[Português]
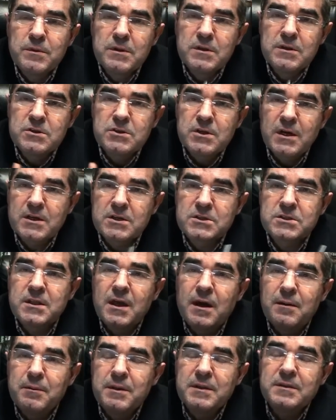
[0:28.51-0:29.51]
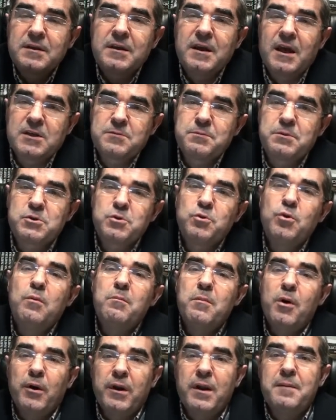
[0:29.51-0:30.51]
e já que estava, entre aspas, com a
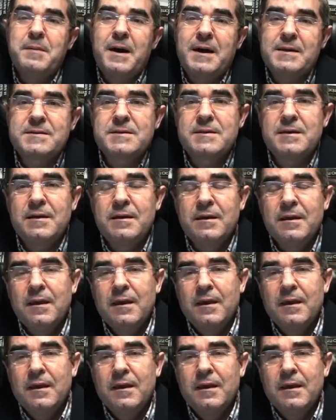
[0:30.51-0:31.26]
mão na massa,